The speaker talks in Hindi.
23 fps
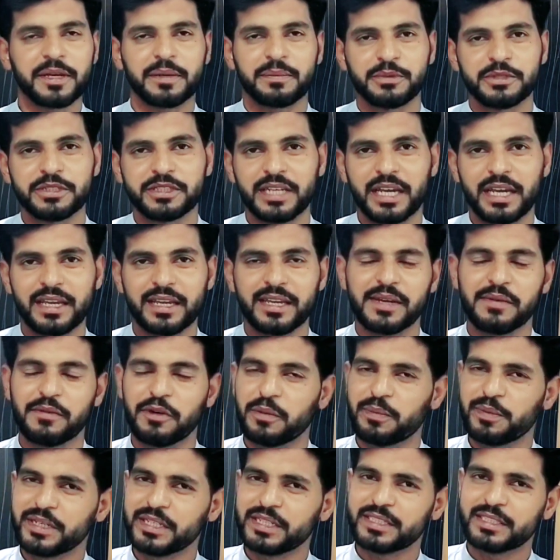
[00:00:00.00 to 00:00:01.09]
तक पहुँचाएंगे वो
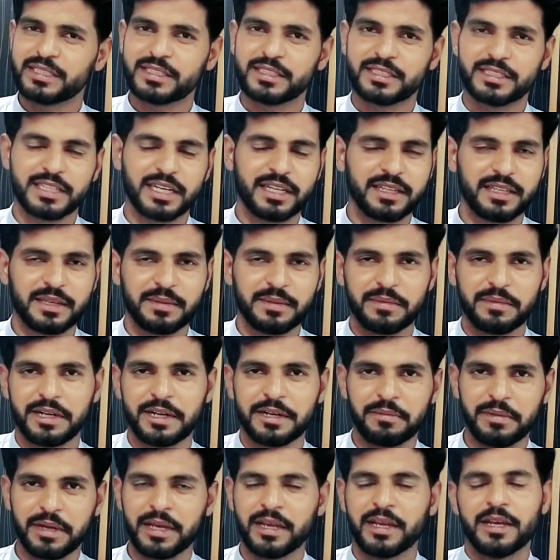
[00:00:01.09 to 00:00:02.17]
भी चंद ही मिनट
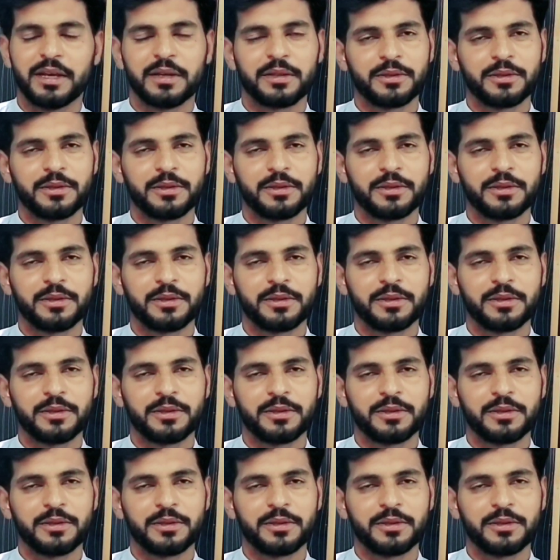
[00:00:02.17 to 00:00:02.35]
में